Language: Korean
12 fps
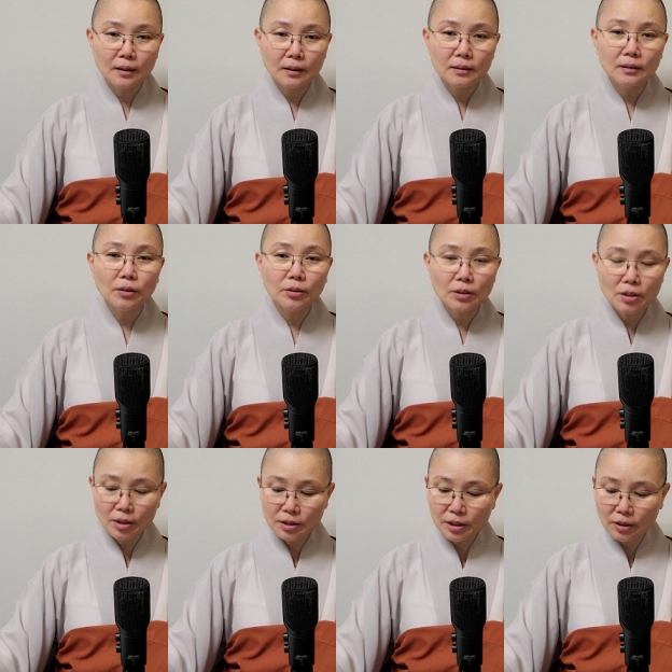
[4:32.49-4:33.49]
그 어떤
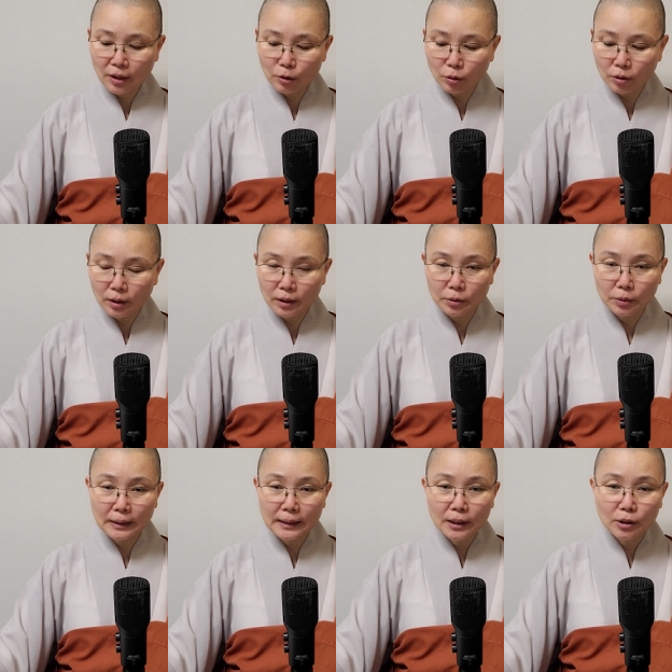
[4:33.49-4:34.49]
것을 나누어 놔도
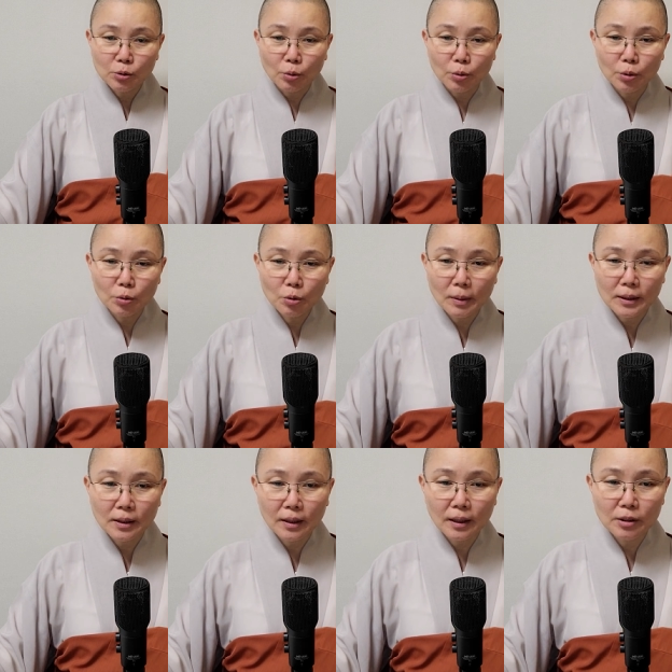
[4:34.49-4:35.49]
종교도
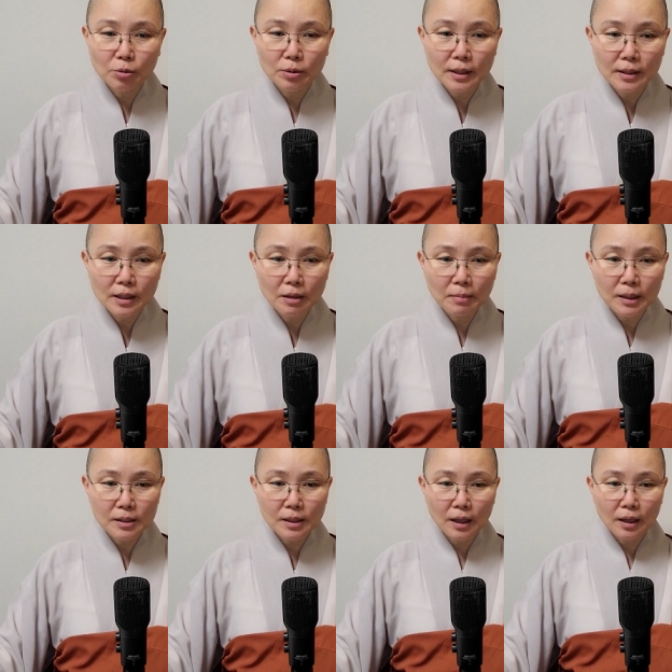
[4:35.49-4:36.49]
마찬가지고 세상
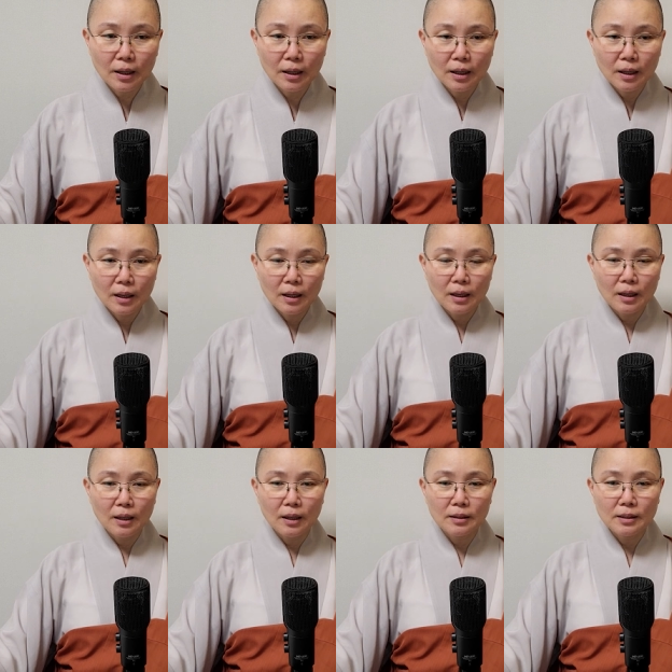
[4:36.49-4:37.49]
만사
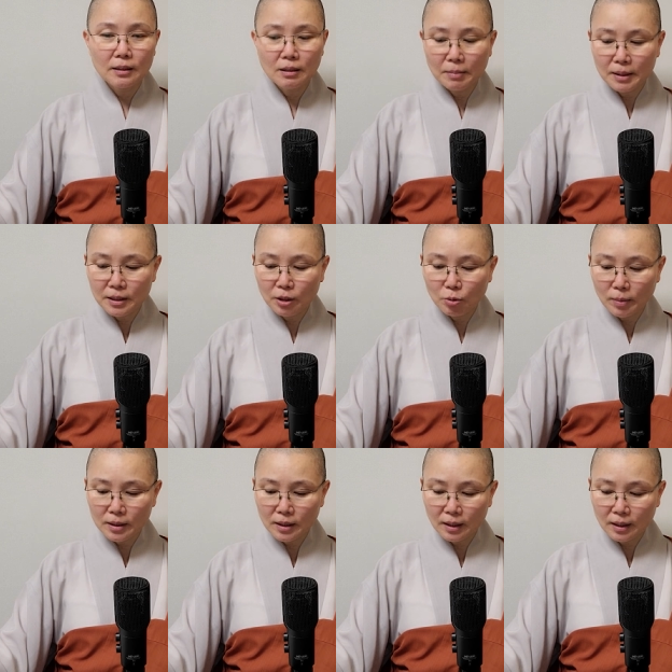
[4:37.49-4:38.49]
아, 세상 만사도
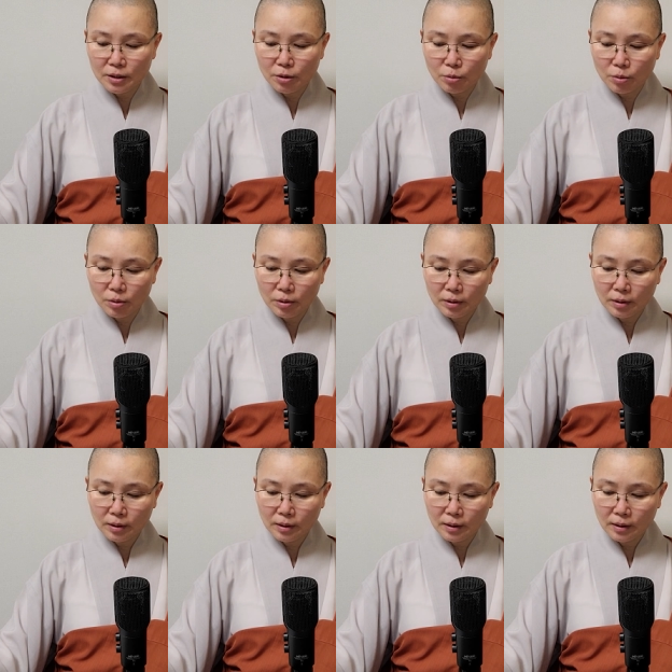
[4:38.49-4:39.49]
마찬가지고
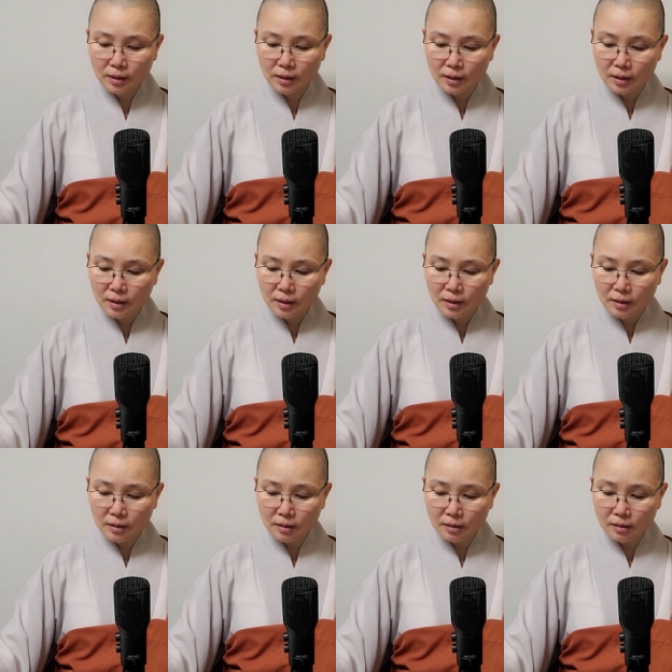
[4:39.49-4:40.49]

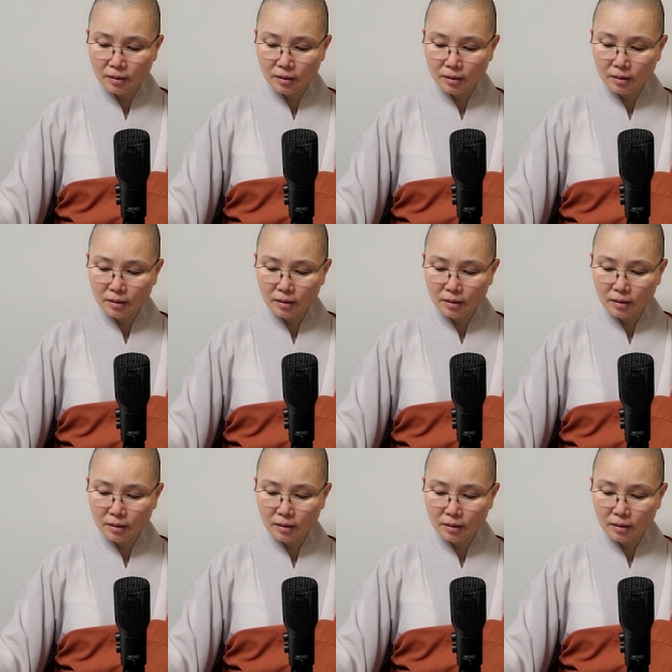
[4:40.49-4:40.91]
아,